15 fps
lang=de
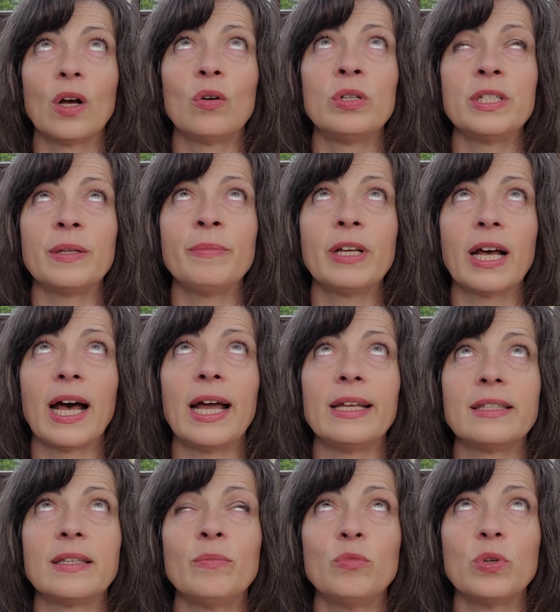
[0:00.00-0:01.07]
und im
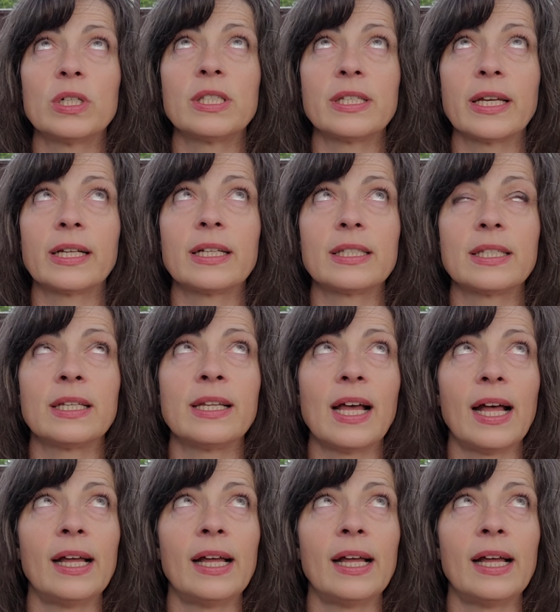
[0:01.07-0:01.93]
Kreis im Uhrzeigersinn.